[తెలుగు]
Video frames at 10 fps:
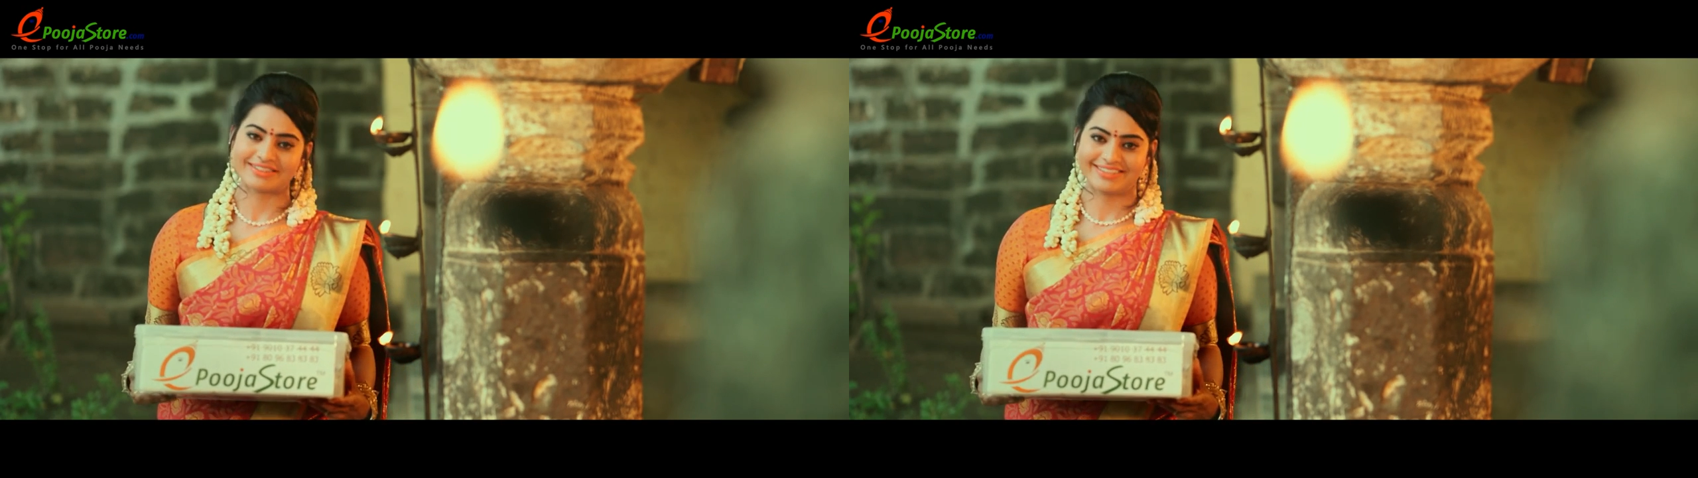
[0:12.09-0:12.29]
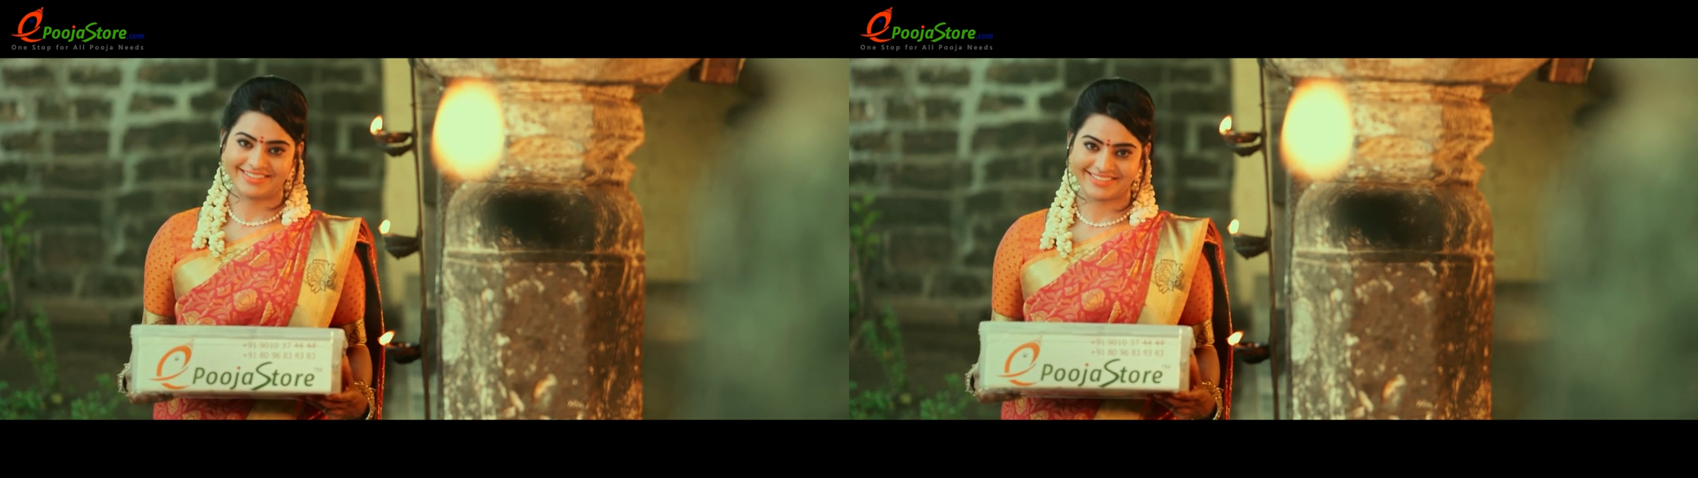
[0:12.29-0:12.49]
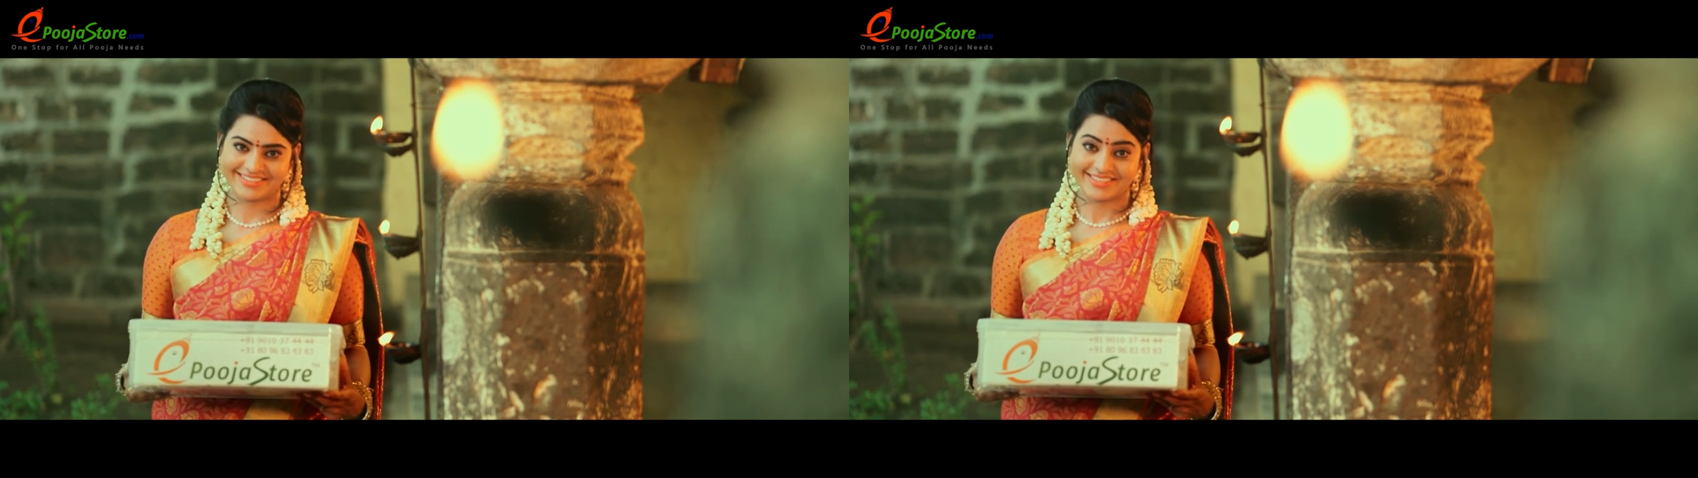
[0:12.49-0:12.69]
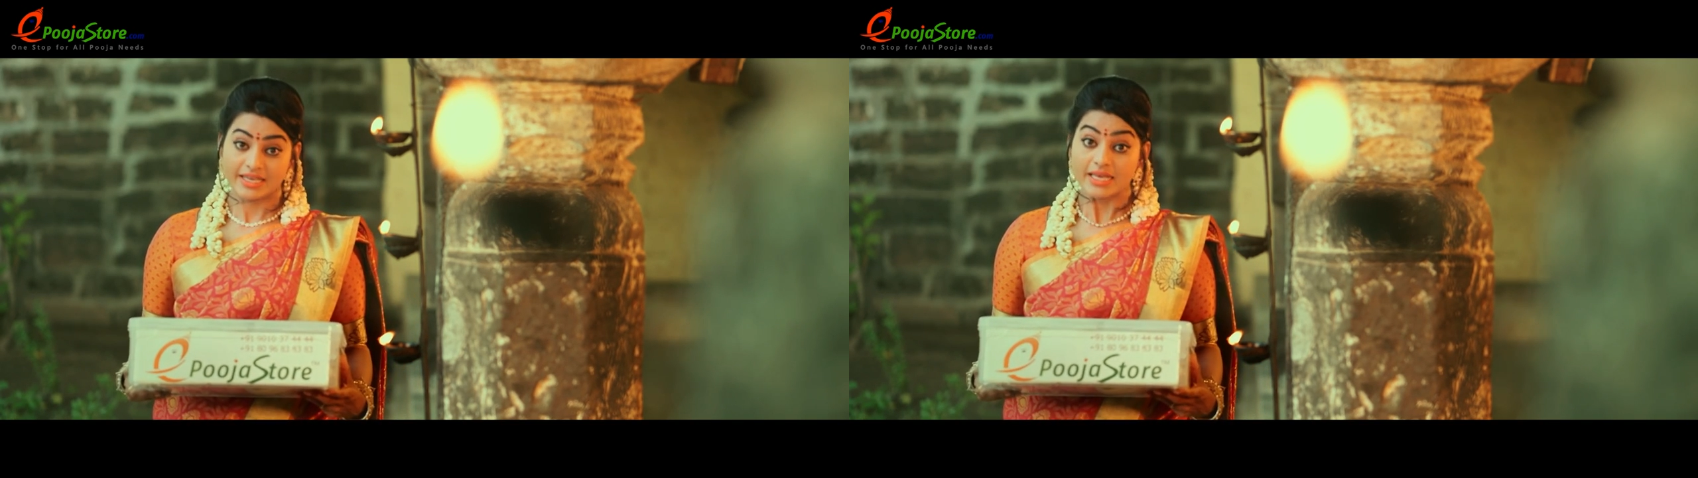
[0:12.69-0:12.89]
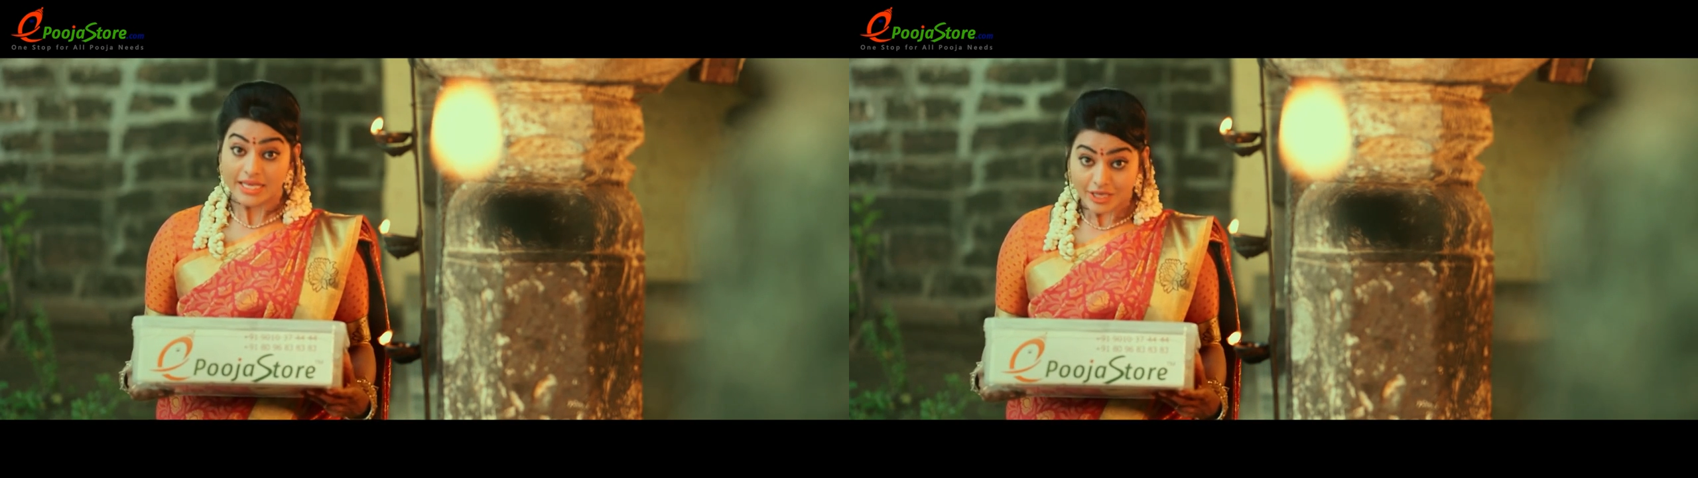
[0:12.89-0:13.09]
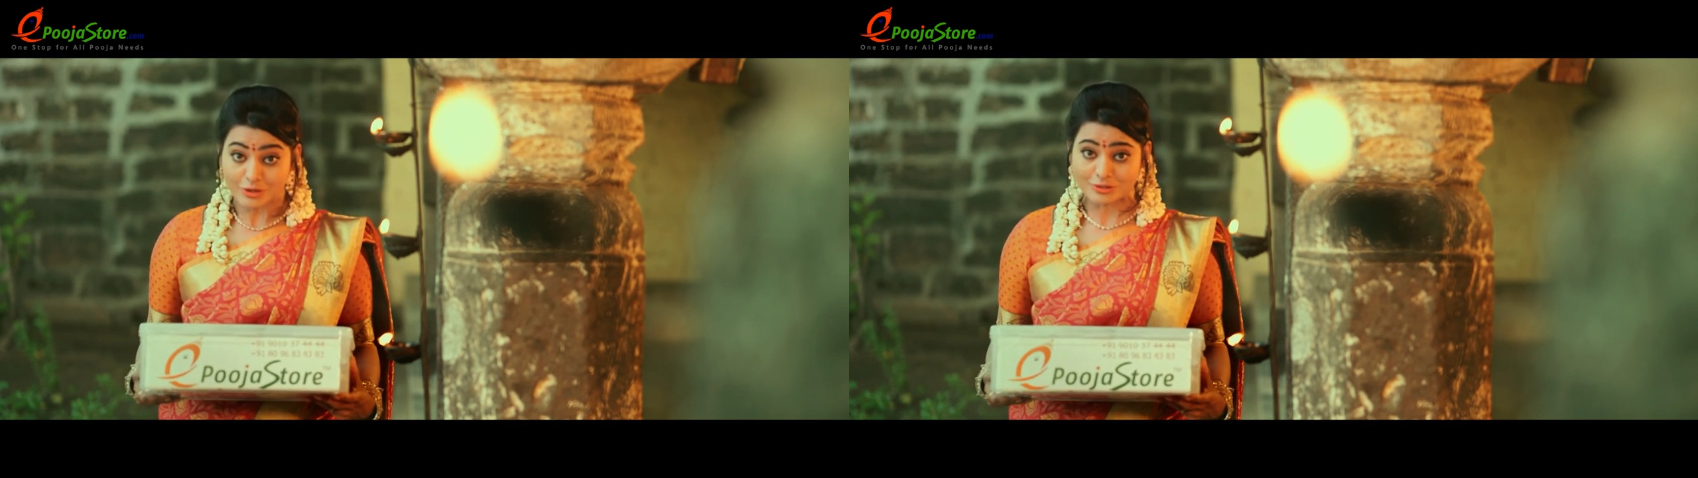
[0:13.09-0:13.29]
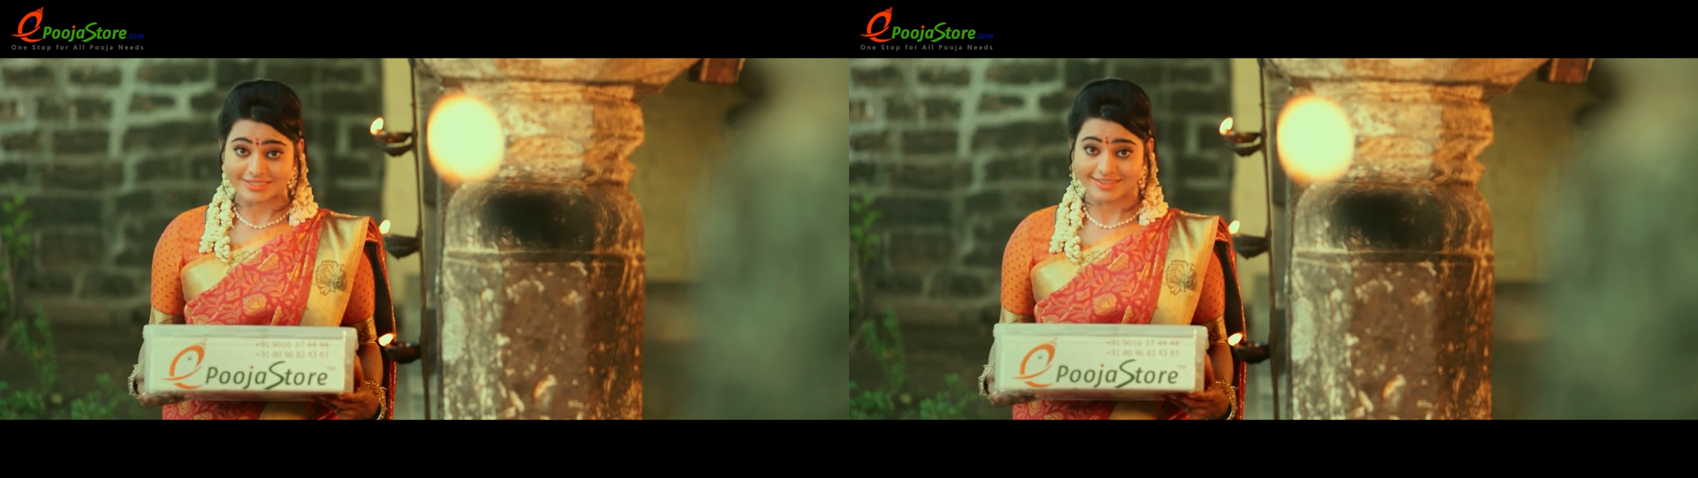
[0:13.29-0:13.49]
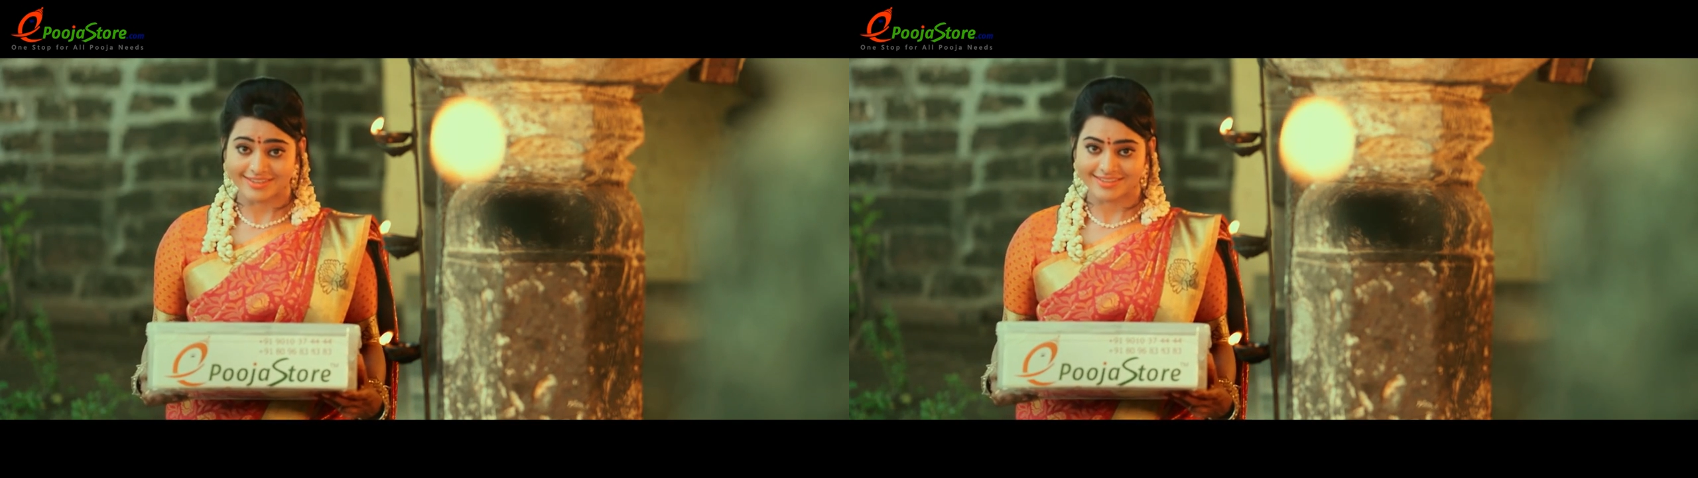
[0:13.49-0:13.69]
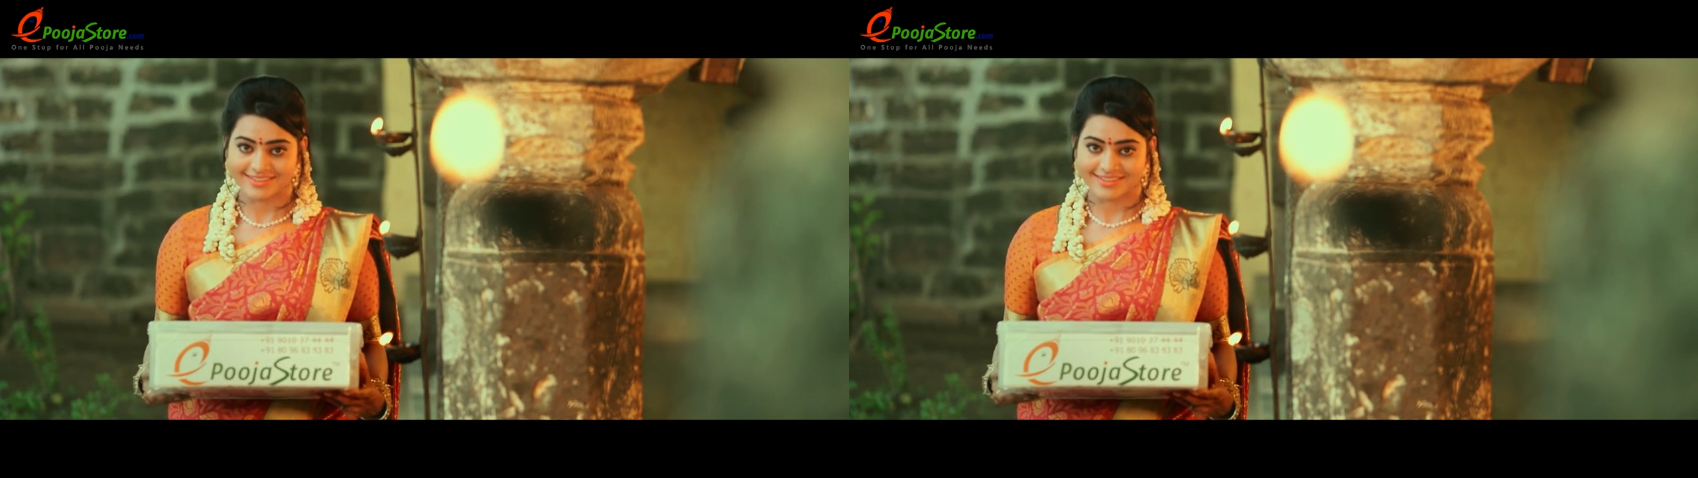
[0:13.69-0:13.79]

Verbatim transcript: పొందండి ఈరోజే